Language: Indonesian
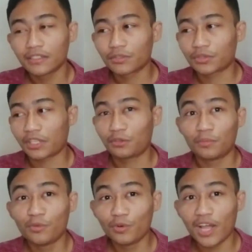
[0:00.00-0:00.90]
So satu
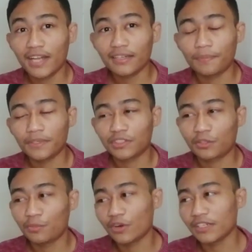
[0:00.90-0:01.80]
bulan, hampir
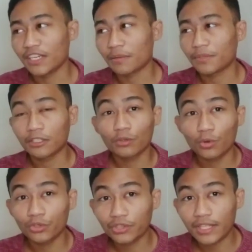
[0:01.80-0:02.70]
satu bulan nyandak bikin
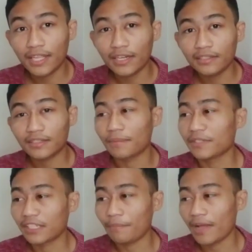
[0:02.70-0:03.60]
konten. Tak
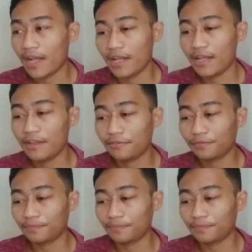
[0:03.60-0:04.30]
minta maaf,